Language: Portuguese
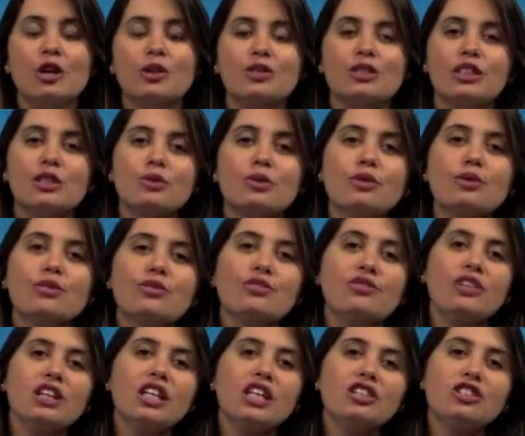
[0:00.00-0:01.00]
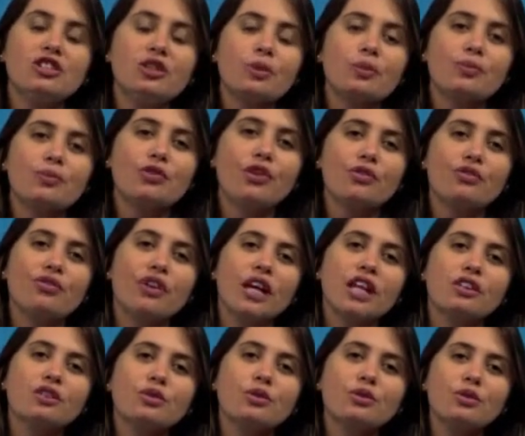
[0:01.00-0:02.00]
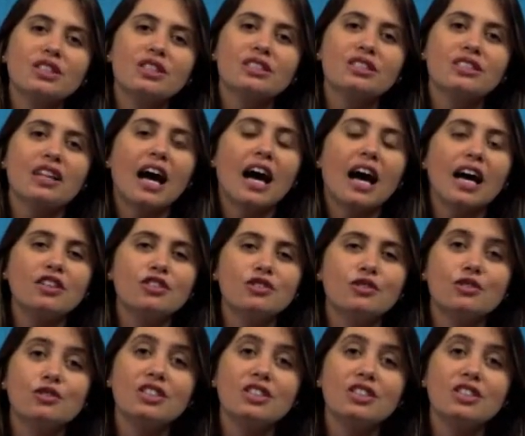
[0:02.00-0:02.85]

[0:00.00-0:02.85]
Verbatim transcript: O segundo vídeo foi feito no estádio